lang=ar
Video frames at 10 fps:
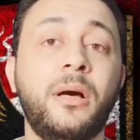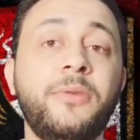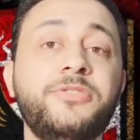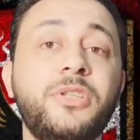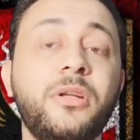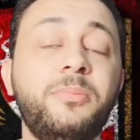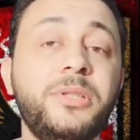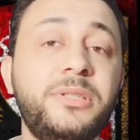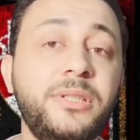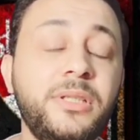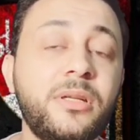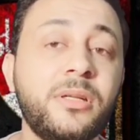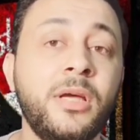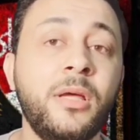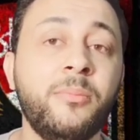افضل
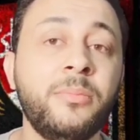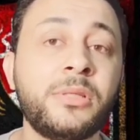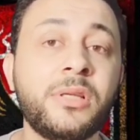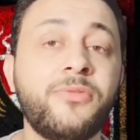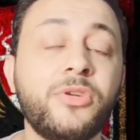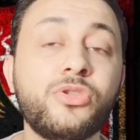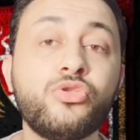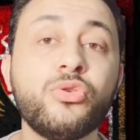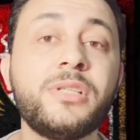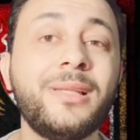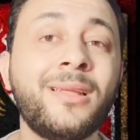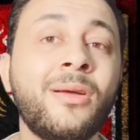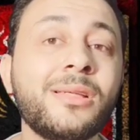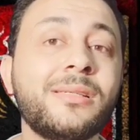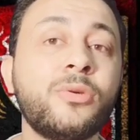بكتير من صفقه سوزا اللي
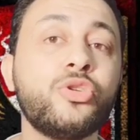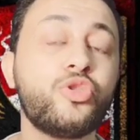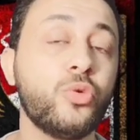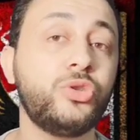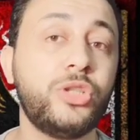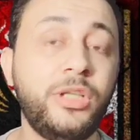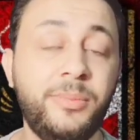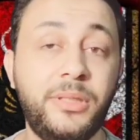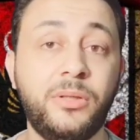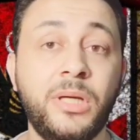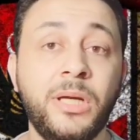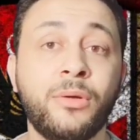انا اصلا كنتش مقتنع بيه